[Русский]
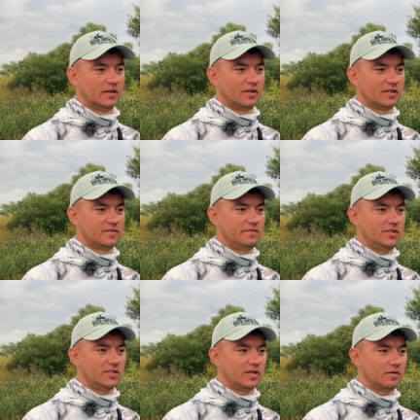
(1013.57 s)

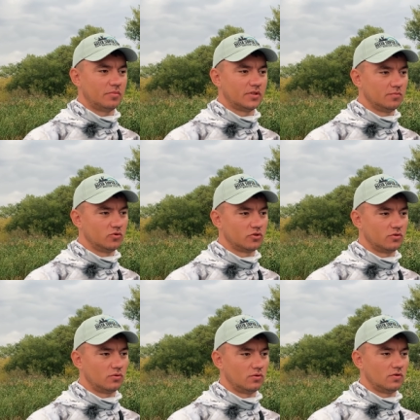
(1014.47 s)
развития, потому
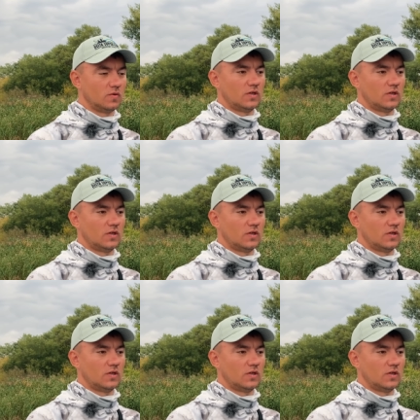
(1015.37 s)
что